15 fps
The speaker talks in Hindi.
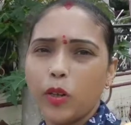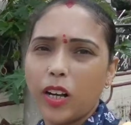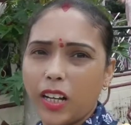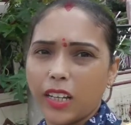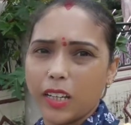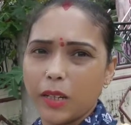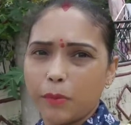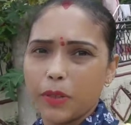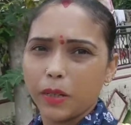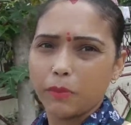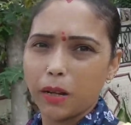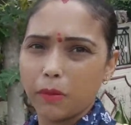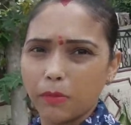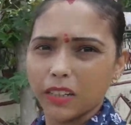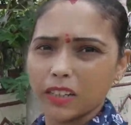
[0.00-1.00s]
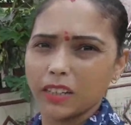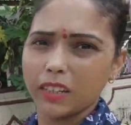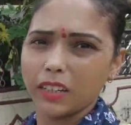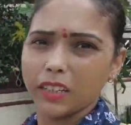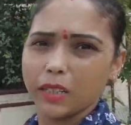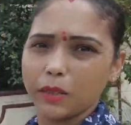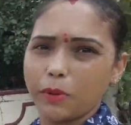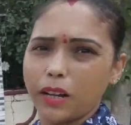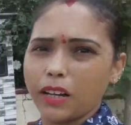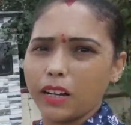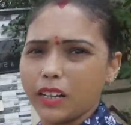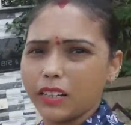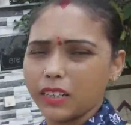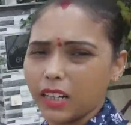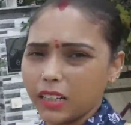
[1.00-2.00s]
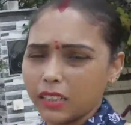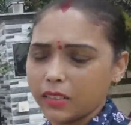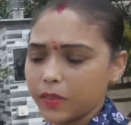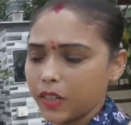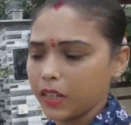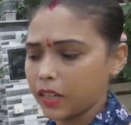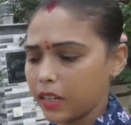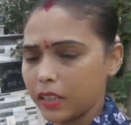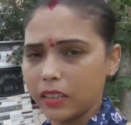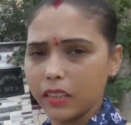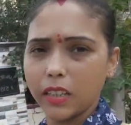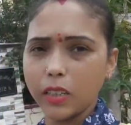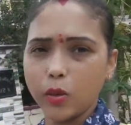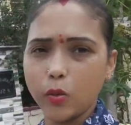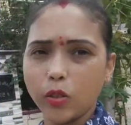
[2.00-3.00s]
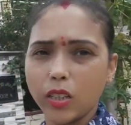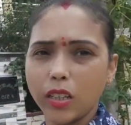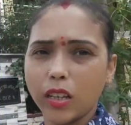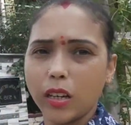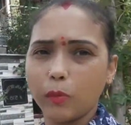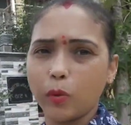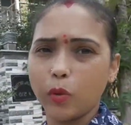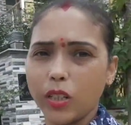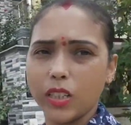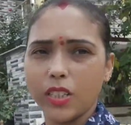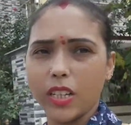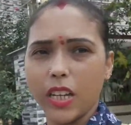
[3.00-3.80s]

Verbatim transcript: लोग आ गए हैं अपने मामा के घर के बाहर आ गया है अंदर क्योंकि हमको ले